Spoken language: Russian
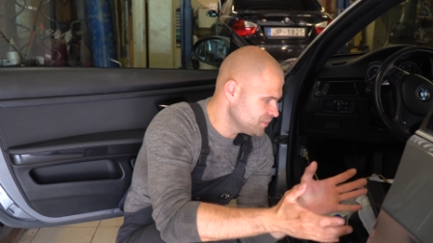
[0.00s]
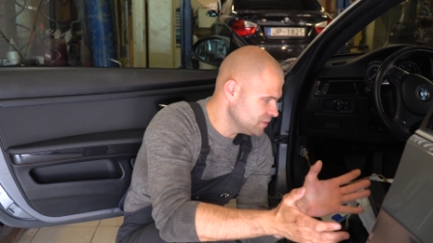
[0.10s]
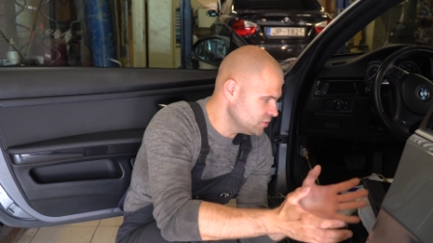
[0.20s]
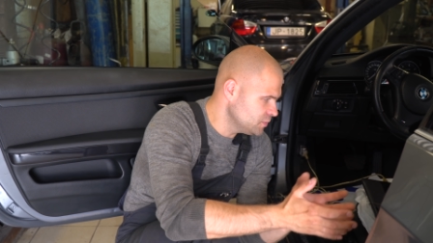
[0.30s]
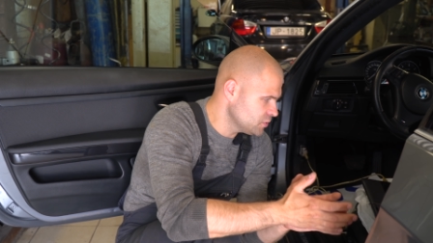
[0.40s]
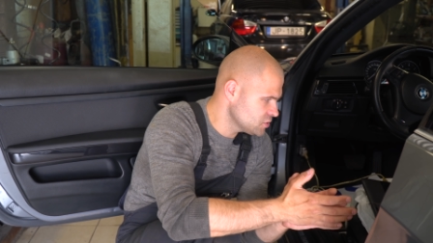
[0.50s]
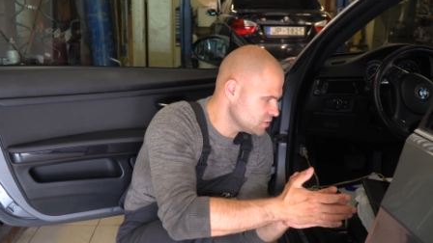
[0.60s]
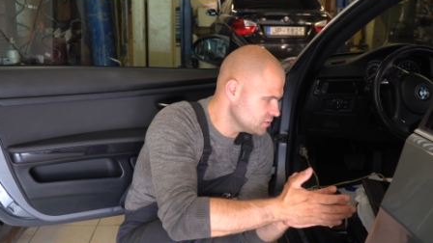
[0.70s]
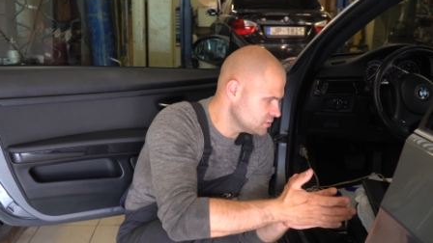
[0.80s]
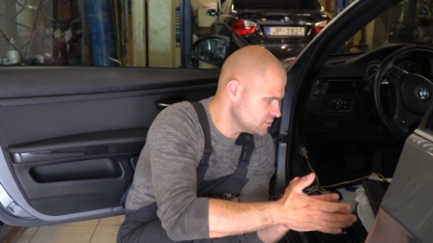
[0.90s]
да и
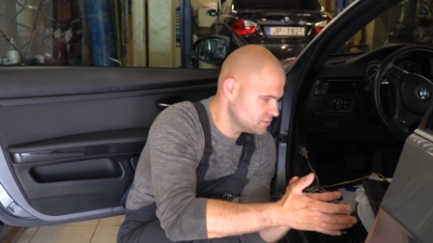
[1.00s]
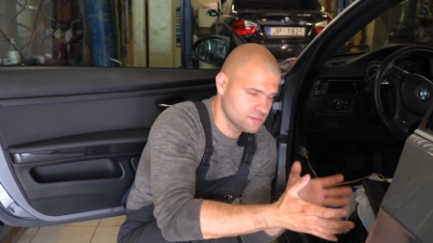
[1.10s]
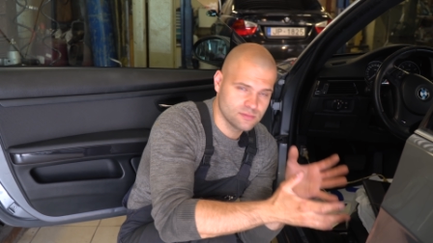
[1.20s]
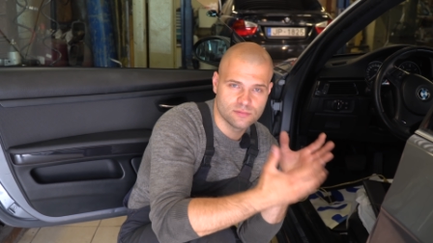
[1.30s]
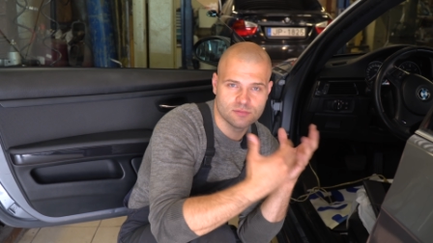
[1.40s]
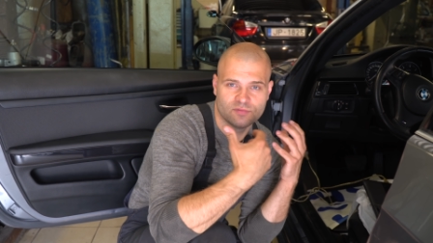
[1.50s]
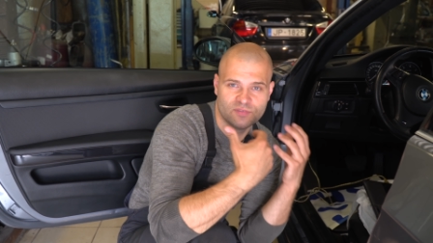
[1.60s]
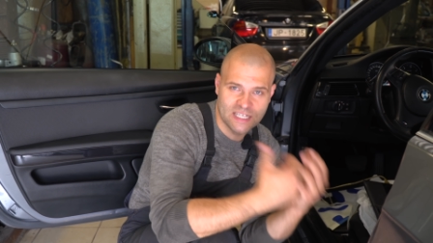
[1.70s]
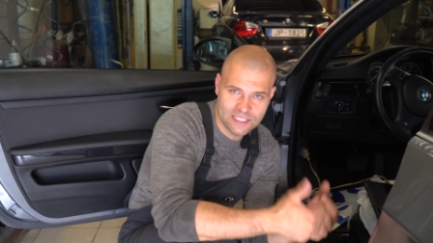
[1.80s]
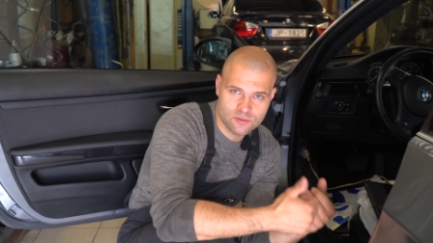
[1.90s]
просто в
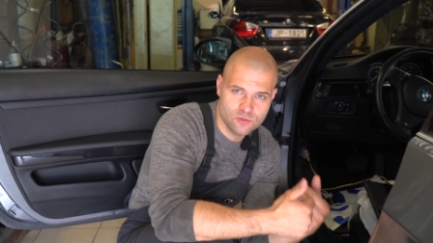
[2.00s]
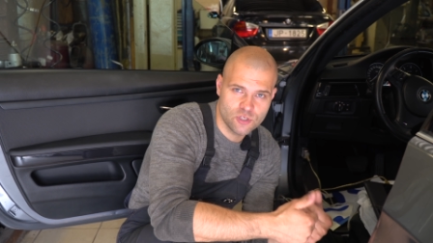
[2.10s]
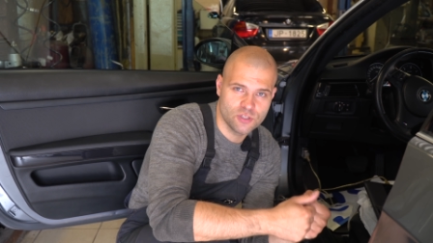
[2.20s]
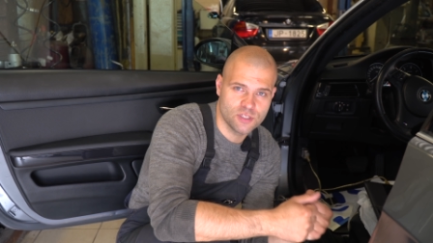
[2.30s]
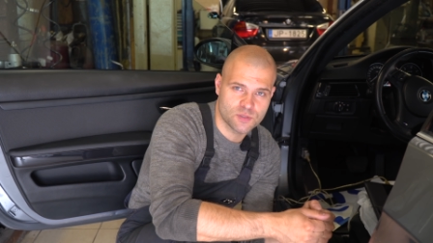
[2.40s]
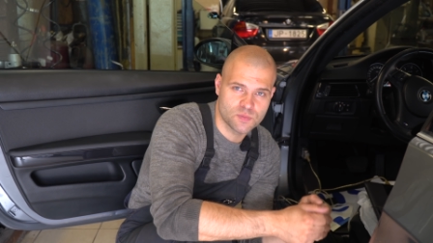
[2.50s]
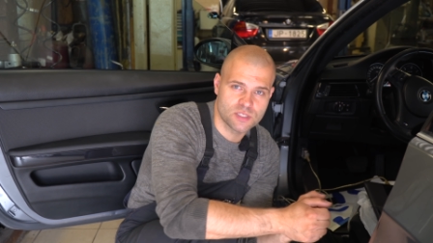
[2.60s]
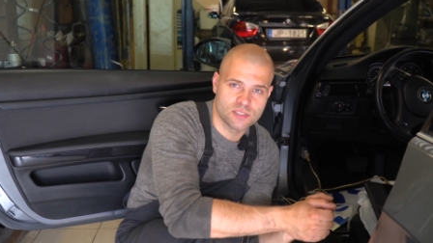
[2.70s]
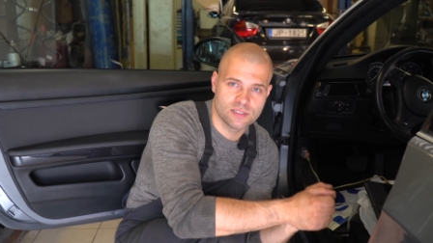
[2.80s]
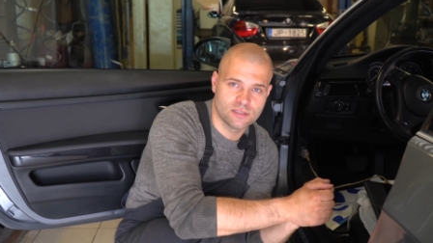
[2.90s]
данном случае нет
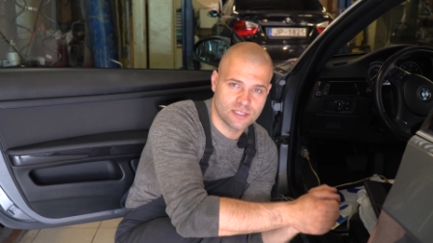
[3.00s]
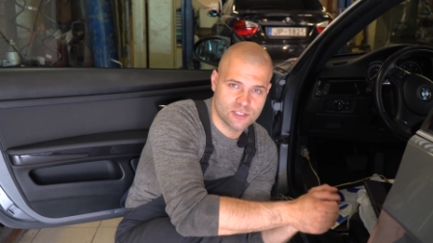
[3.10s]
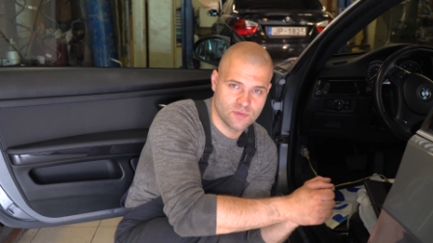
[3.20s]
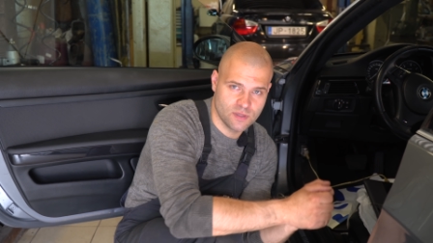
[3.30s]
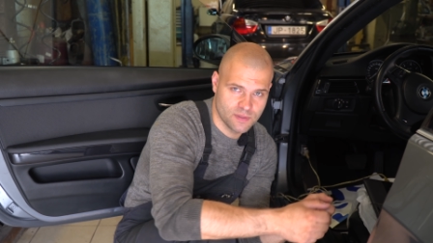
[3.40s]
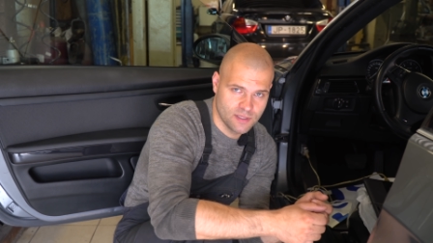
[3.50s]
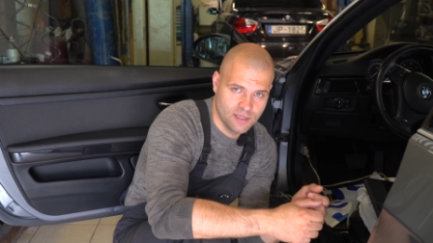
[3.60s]
смысла на это тратить время.